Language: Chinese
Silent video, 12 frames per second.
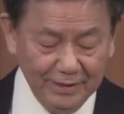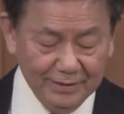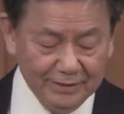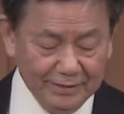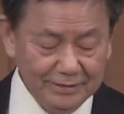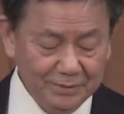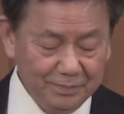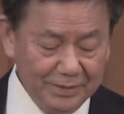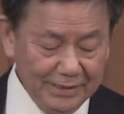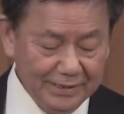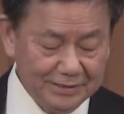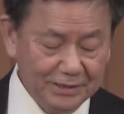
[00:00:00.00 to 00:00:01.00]
但是
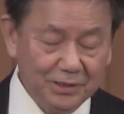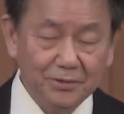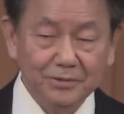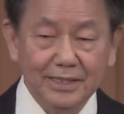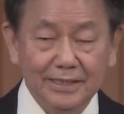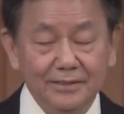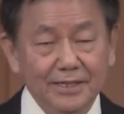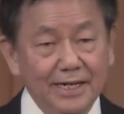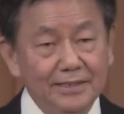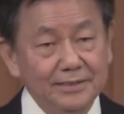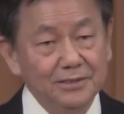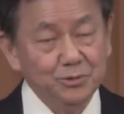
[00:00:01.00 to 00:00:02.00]
毕业之后，他就
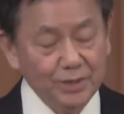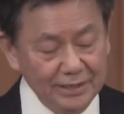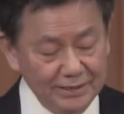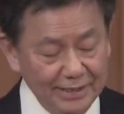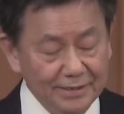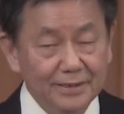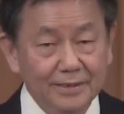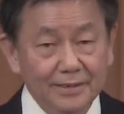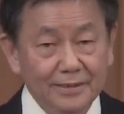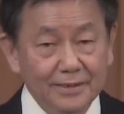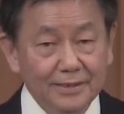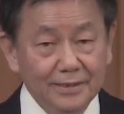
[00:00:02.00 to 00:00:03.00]
开始钻研
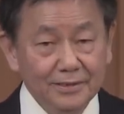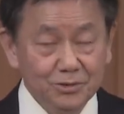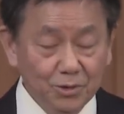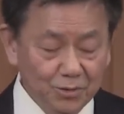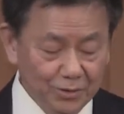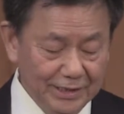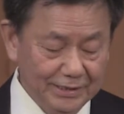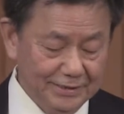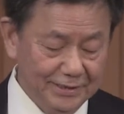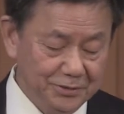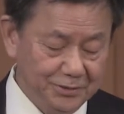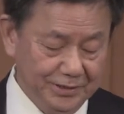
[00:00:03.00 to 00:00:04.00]
中国的
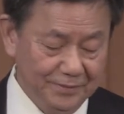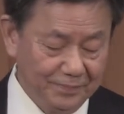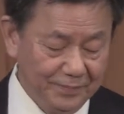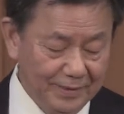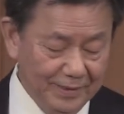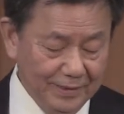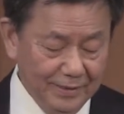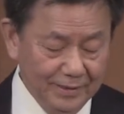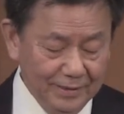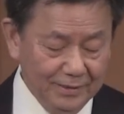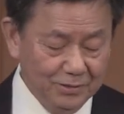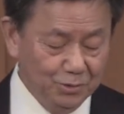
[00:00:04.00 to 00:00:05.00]
哲学、
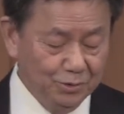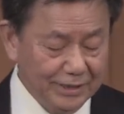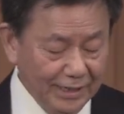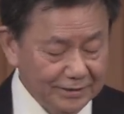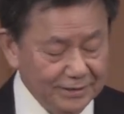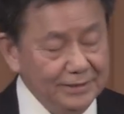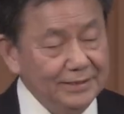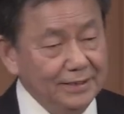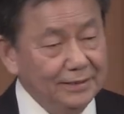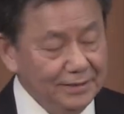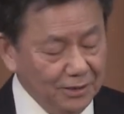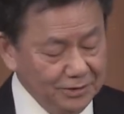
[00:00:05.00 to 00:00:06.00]
儒家思
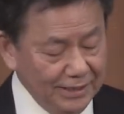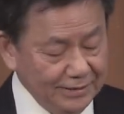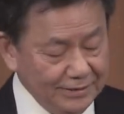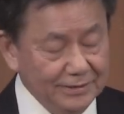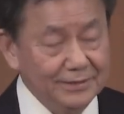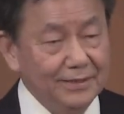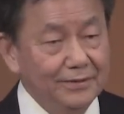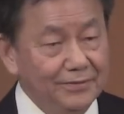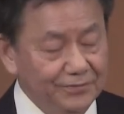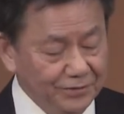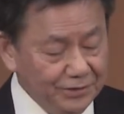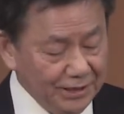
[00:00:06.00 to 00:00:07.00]
想、道家思想、
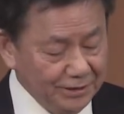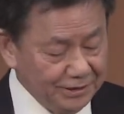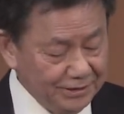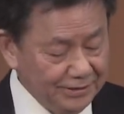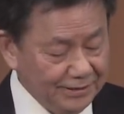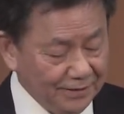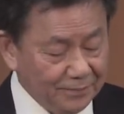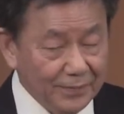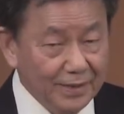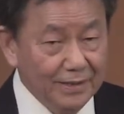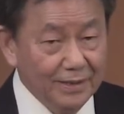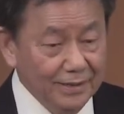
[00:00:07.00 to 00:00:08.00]
佛教的思想。
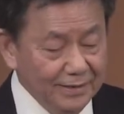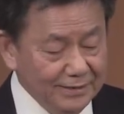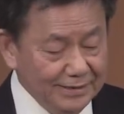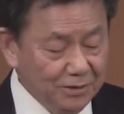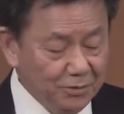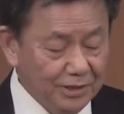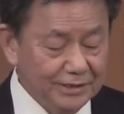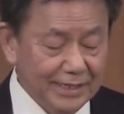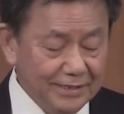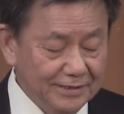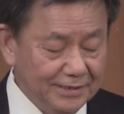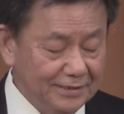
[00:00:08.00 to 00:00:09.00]
经过
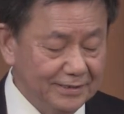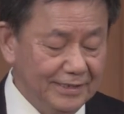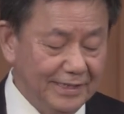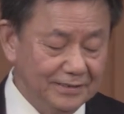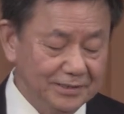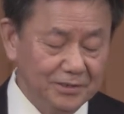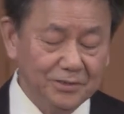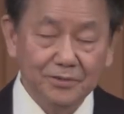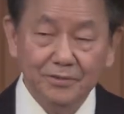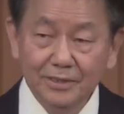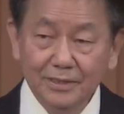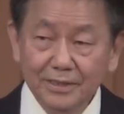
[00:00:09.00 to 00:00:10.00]
三四十年之
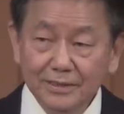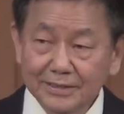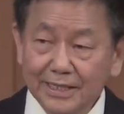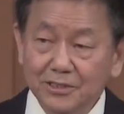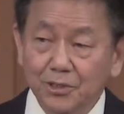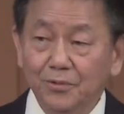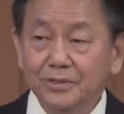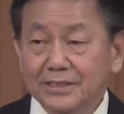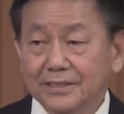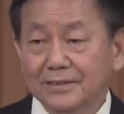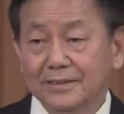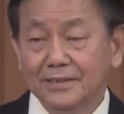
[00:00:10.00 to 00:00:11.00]
后，再重
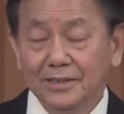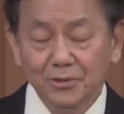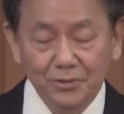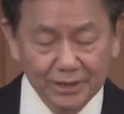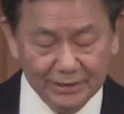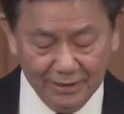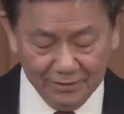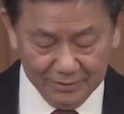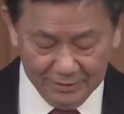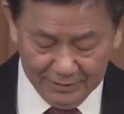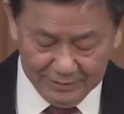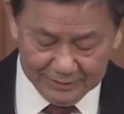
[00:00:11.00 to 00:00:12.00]
新回到
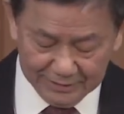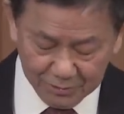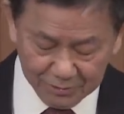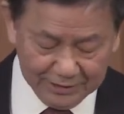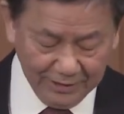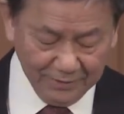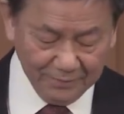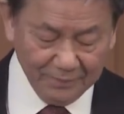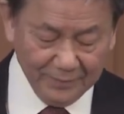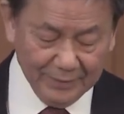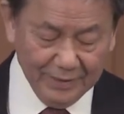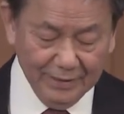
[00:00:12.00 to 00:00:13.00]
基督教，
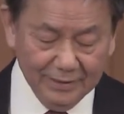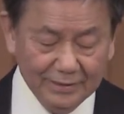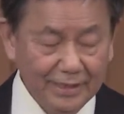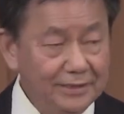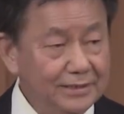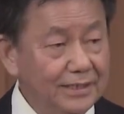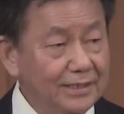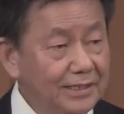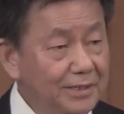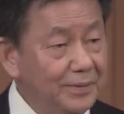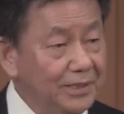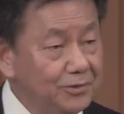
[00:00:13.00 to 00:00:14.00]
他写了一本